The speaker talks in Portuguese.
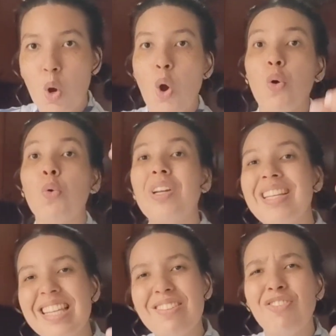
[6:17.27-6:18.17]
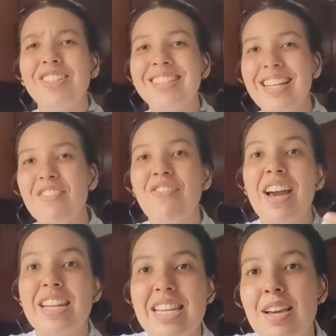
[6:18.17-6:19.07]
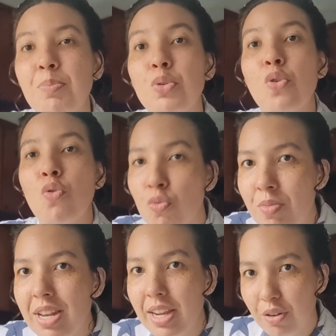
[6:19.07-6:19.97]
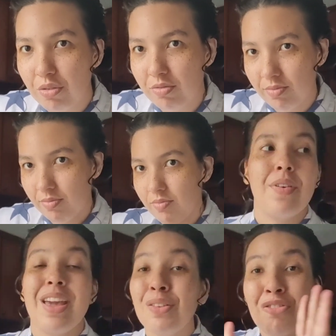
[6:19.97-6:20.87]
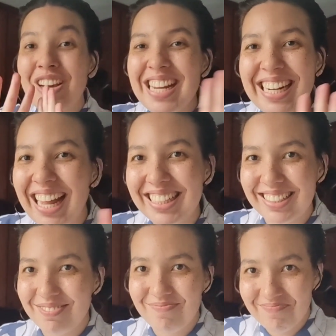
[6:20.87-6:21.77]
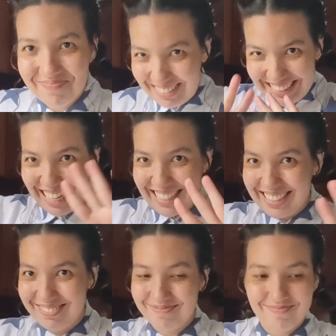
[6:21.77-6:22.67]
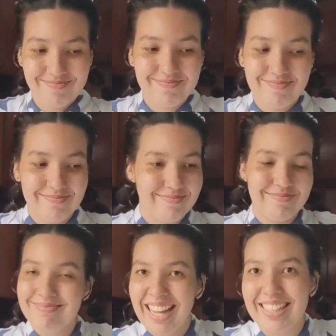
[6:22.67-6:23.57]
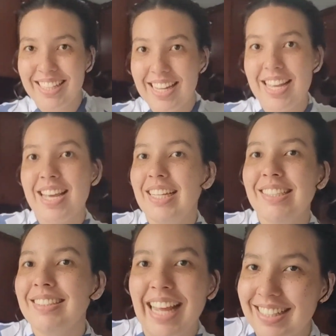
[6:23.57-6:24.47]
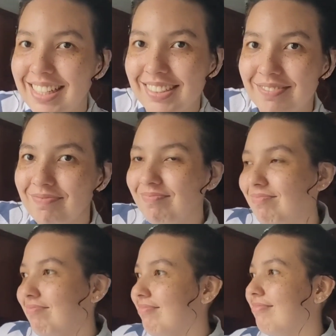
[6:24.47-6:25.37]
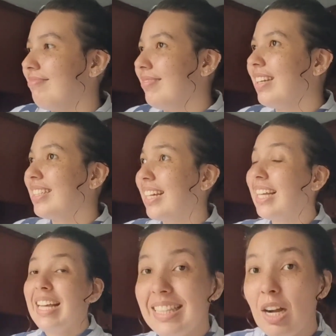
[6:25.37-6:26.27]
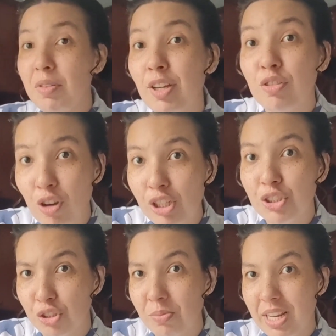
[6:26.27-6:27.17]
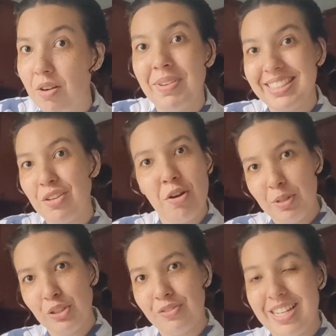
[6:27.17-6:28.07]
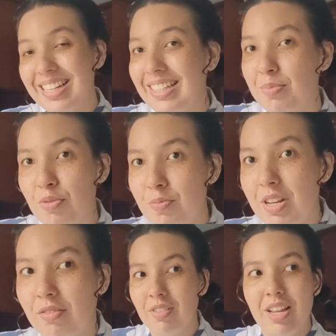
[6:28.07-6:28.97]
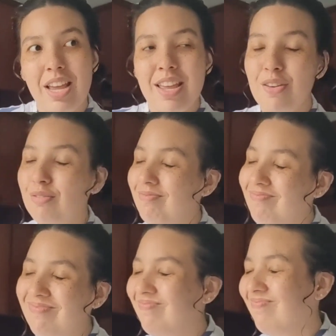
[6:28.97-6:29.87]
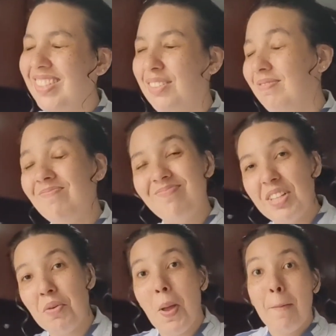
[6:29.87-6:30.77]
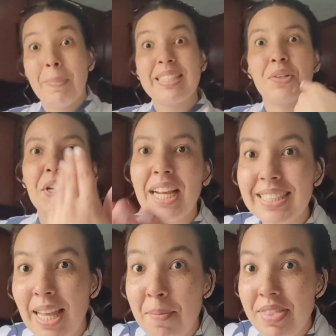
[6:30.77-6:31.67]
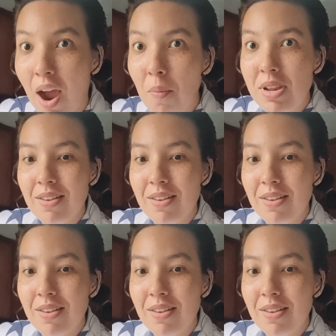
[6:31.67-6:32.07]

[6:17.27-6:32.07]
O que você faria por um milhão? Eu não faria nada. Nada. Nada. Nada. Nada. Não que eu não goste de um milhão, mas eu realmente não faria nada por um milhão. Eu, hum, não, não. Mas se alguém quiser me dar um milhão